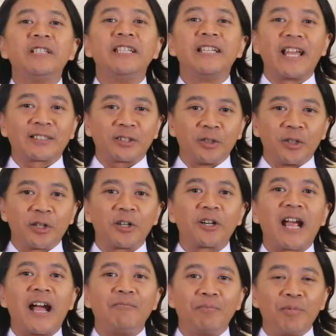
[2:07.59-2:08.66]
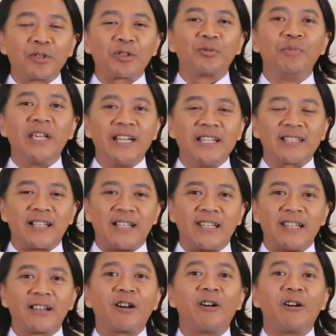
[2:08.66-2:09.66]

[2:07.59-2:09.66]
Direktur Kampus Ministry